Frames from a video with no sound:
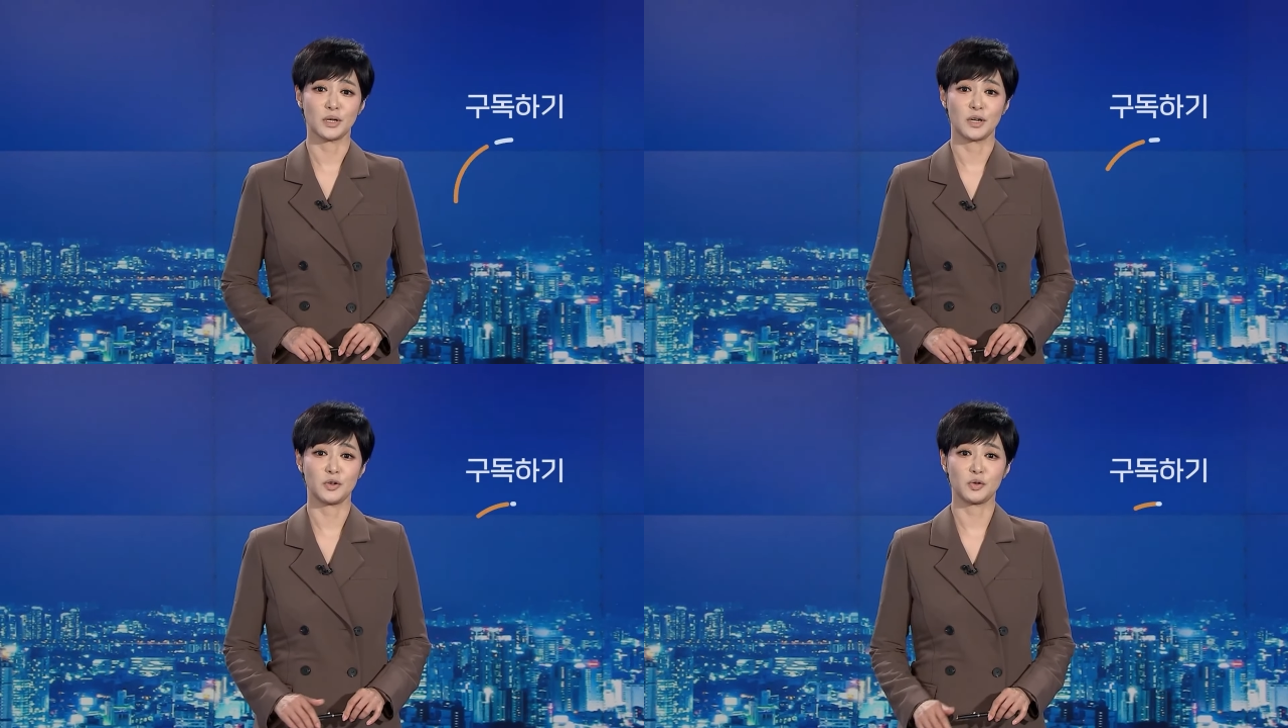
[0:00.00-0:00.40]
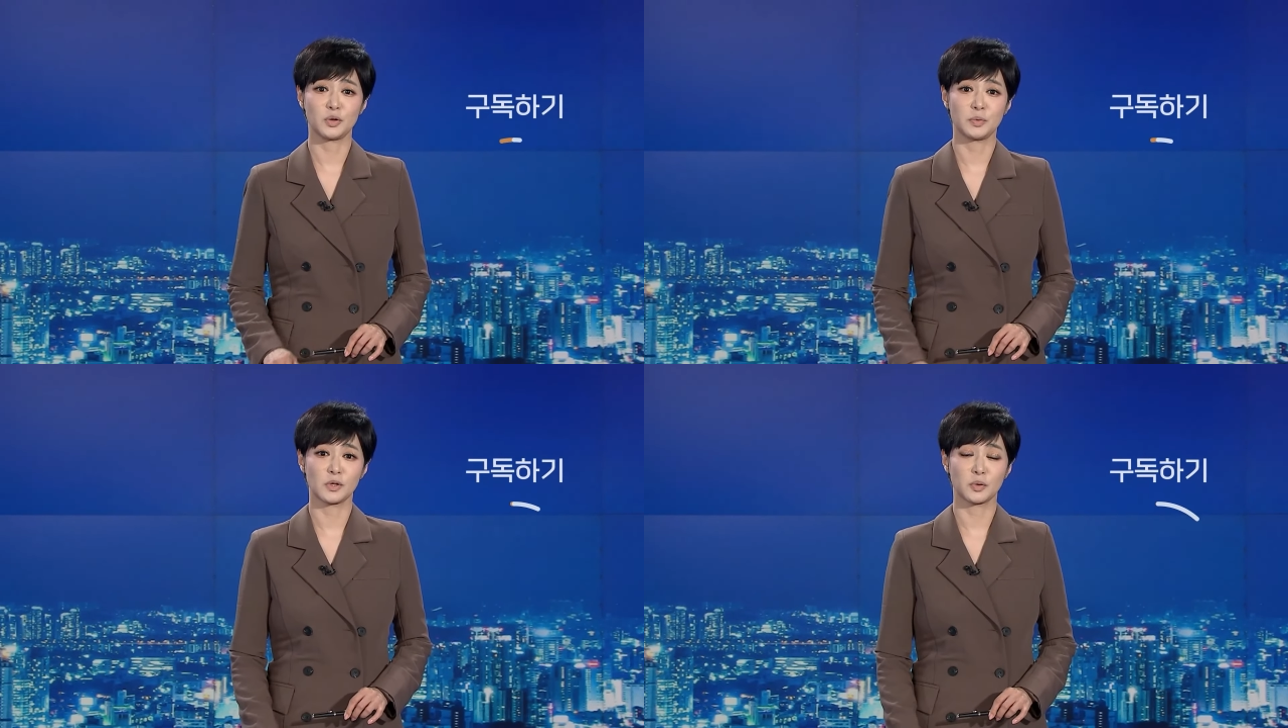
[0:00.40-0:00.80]

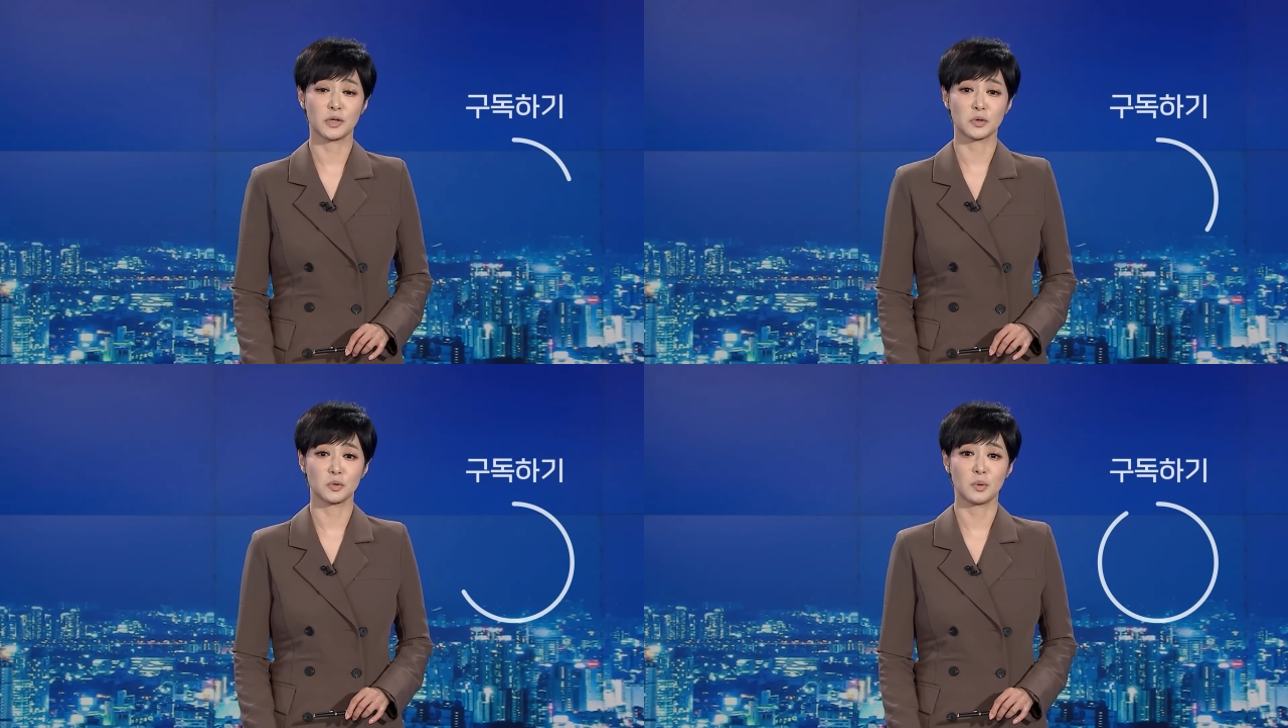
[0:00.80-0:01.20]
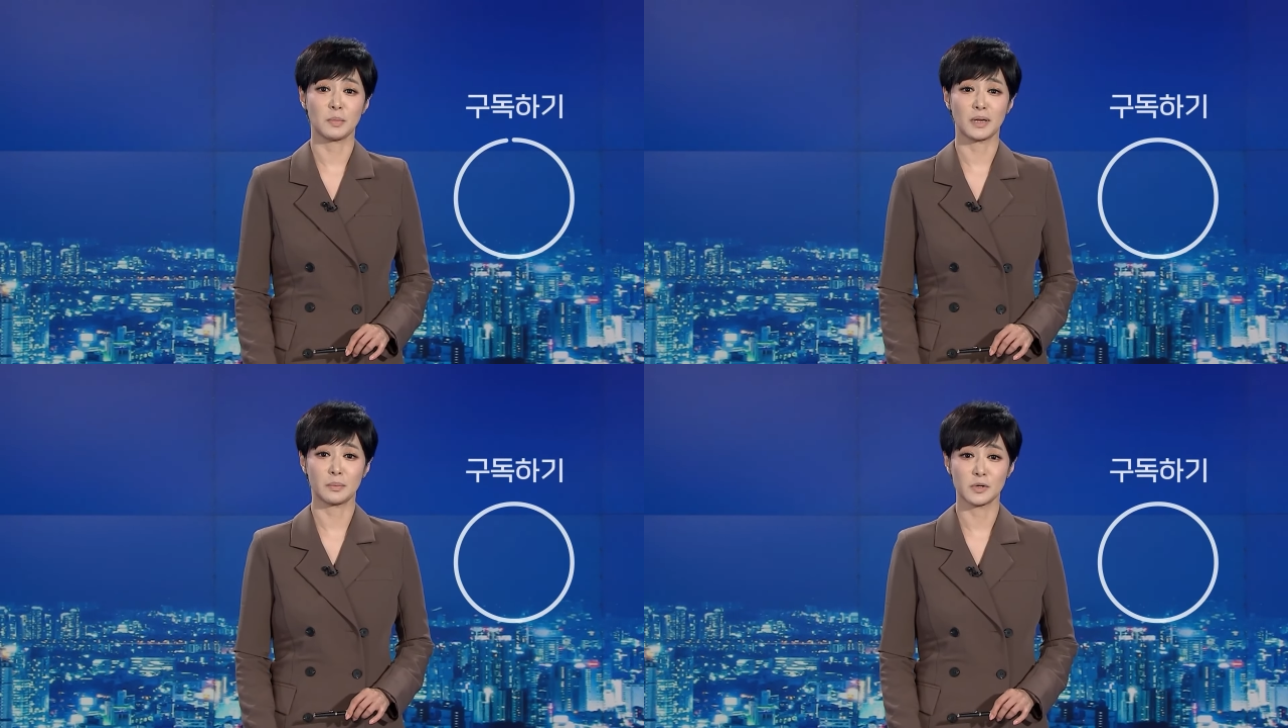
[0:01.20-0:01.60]
유튜브를 통해서도
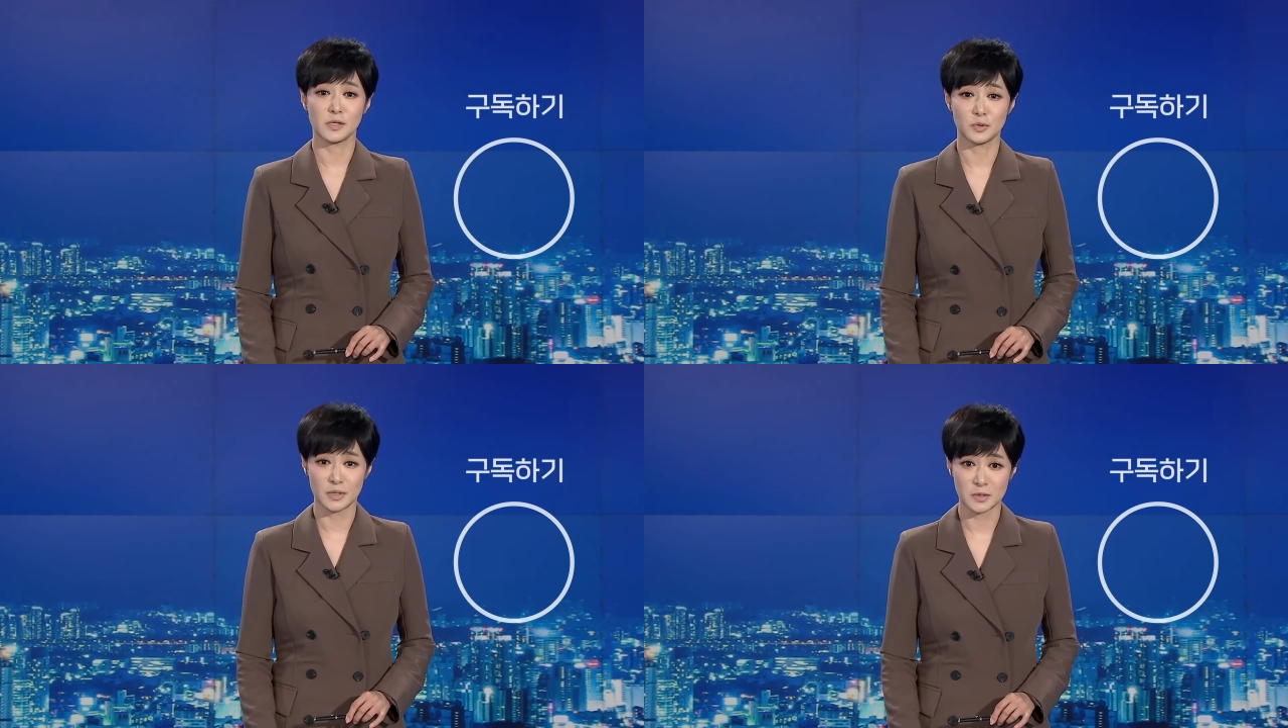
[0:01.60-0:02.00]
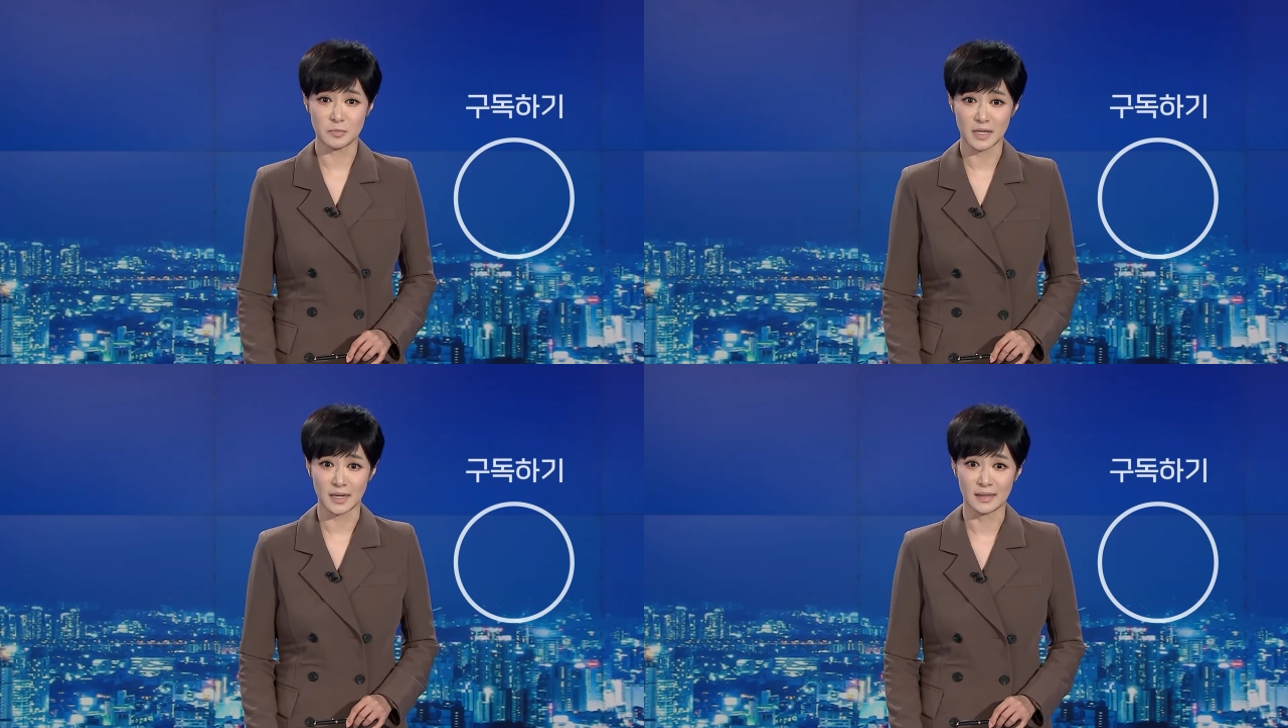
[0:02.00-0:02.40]
만나보실 수
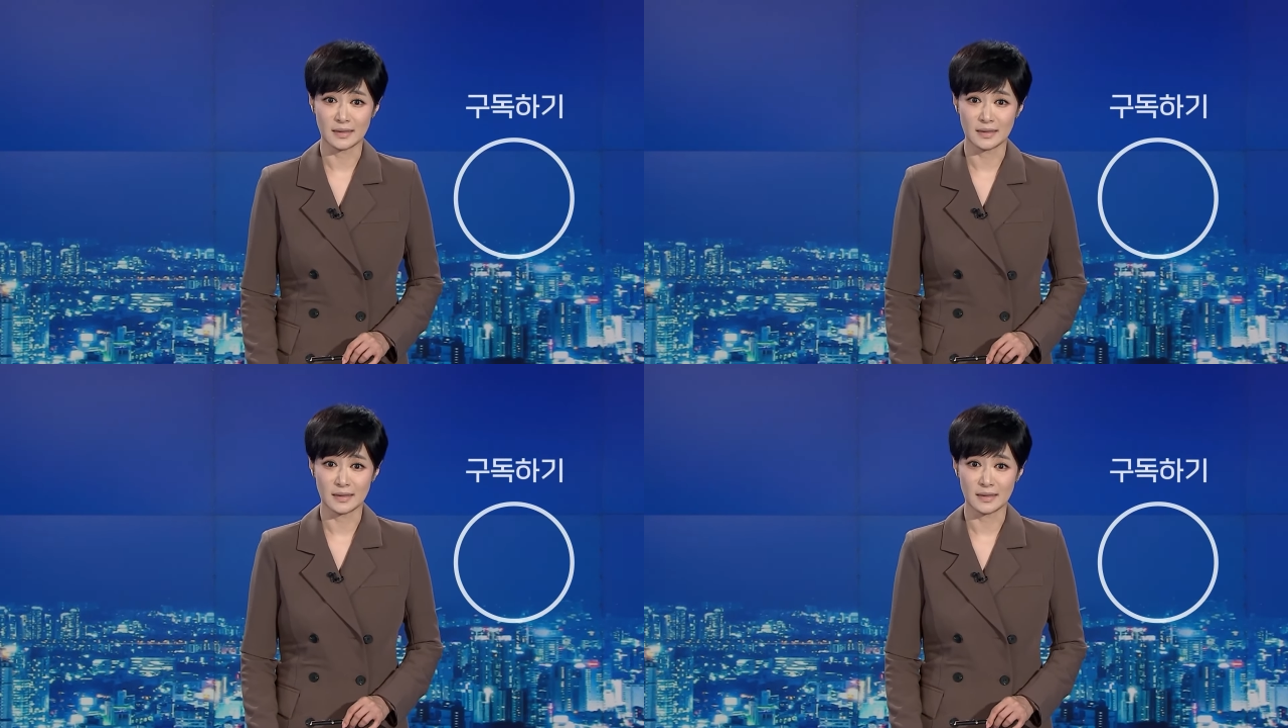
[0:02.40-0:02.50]
있습니다.